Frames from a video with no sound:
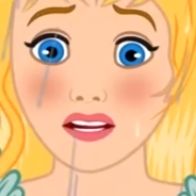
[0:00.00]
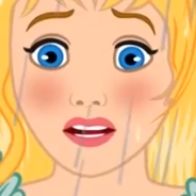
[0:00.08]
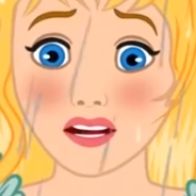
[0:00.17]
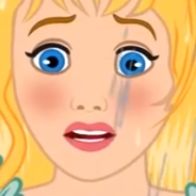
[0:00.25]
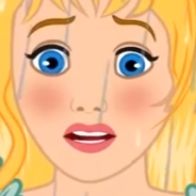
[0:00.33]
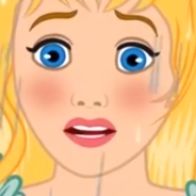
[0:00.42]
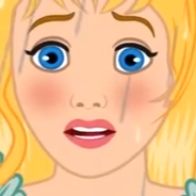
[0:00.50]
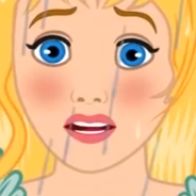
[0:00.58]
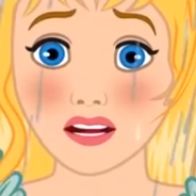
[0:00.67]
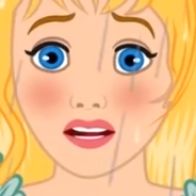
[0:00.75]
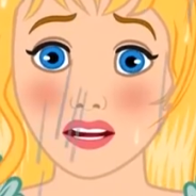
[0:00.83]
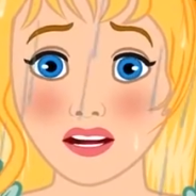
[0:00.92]
Nonostante
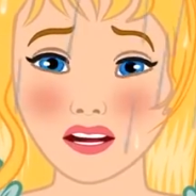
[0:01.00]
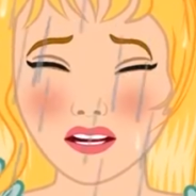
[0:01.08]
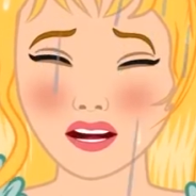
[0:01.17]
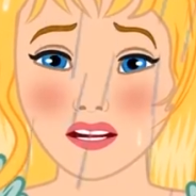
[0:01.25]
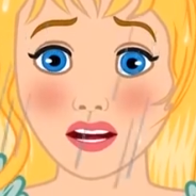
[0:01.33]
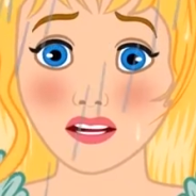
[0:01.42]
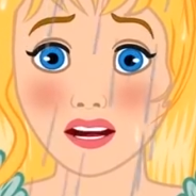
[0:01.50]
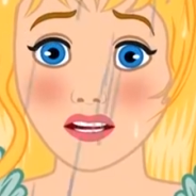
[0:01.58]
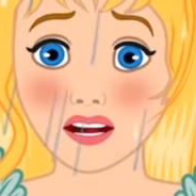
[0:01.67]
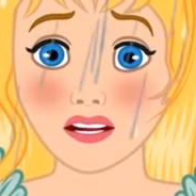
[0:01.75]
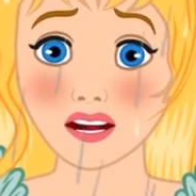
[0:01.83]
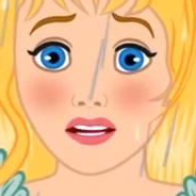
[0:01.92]
le sue condizioni,
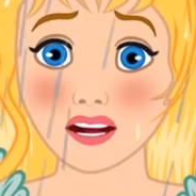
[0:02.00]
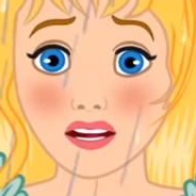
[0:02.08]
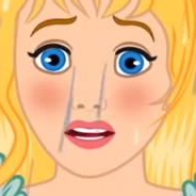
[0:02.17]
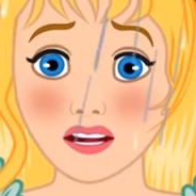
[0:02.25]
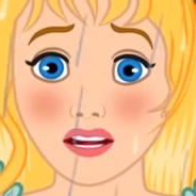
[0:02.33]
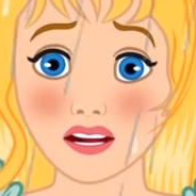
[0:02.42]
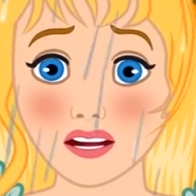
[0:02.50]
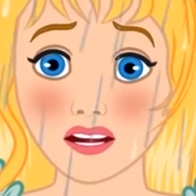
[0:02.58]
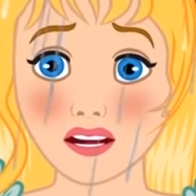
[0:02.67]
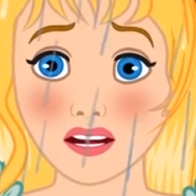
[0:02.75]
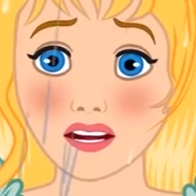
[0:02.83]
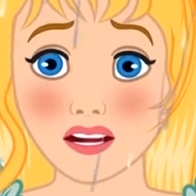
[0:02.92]
la povera
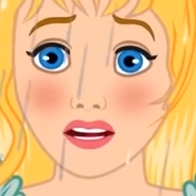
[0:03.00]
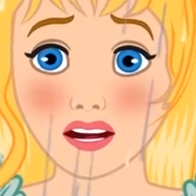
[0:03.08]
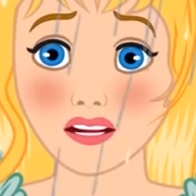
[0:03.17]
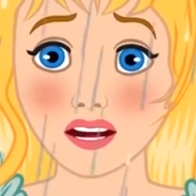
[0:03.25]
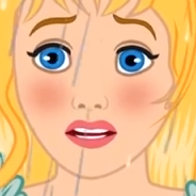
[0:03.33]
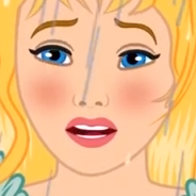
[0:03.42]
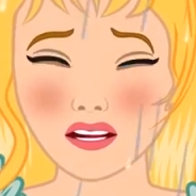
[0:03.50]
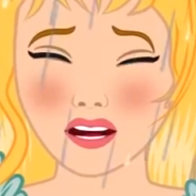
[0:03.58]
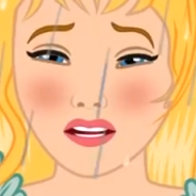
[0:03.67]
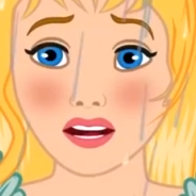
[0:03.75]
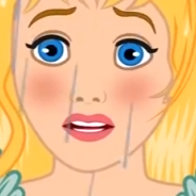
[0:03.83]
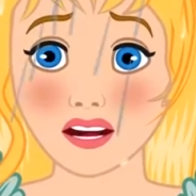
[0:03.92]
ragazza era davvero
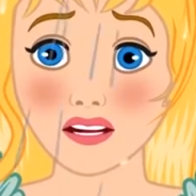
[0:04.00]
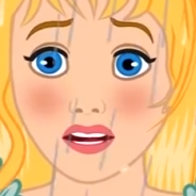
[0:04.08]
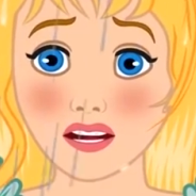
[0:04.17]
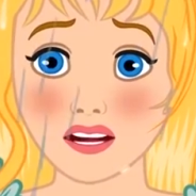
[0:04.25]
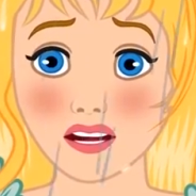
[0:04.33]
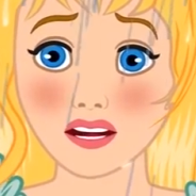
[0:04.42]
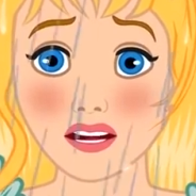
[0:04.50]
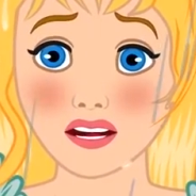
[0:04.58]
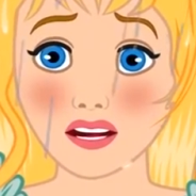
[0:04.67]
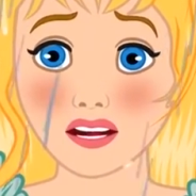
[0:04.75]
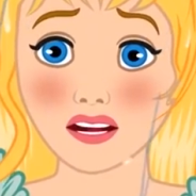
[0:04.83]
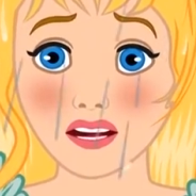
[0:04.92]
molto bella ed
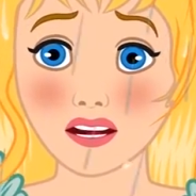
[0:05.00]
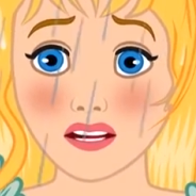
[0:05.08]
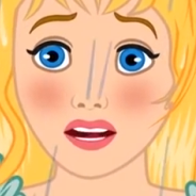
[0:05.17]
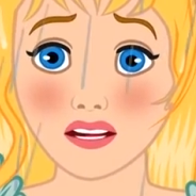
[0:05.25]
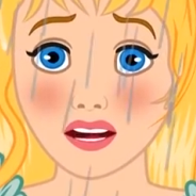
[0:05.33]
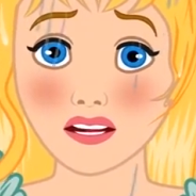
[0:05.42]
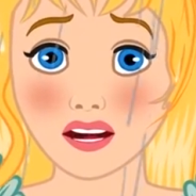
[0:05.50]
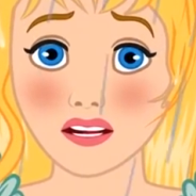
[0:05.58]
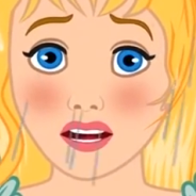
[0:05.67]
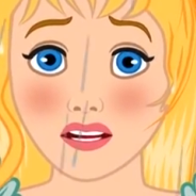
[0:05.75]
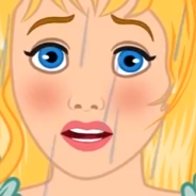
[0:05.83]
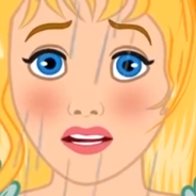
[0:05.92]
elegante.
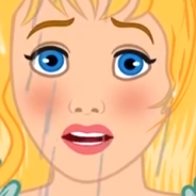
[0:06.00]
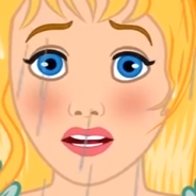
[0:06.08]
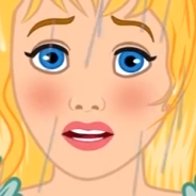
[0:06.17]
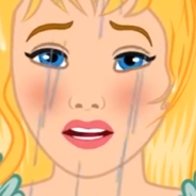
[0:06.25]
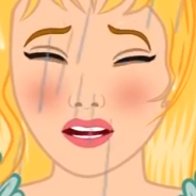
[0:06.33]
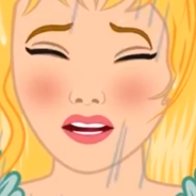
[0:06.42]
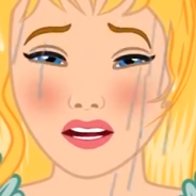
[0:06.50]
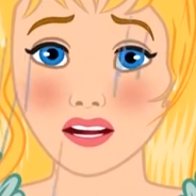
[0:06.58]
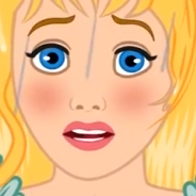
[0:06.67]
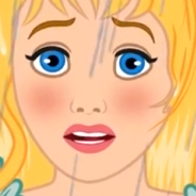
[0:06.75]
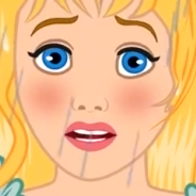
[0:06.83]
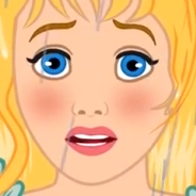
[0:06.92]
Con
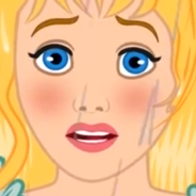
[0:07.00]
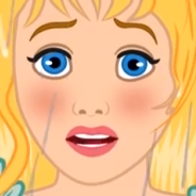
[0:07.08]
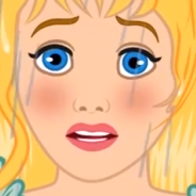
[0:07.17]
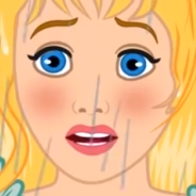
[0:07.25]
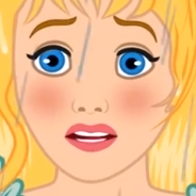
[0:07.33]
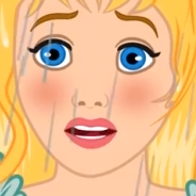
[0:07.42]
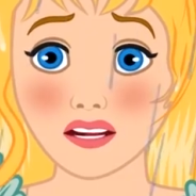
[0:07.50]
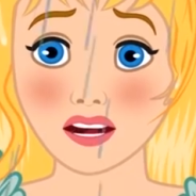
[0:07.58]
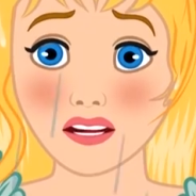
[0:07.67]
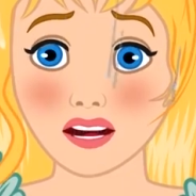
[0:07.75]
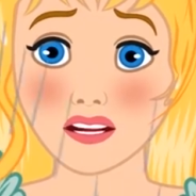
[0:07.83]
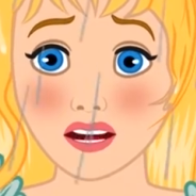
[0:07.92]
grande difficoltà
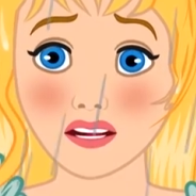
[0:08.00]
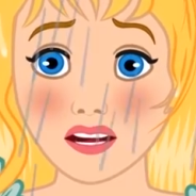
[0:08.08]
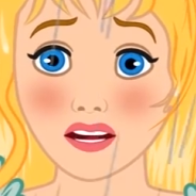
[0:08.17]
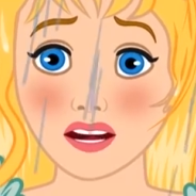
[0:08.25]
parlò.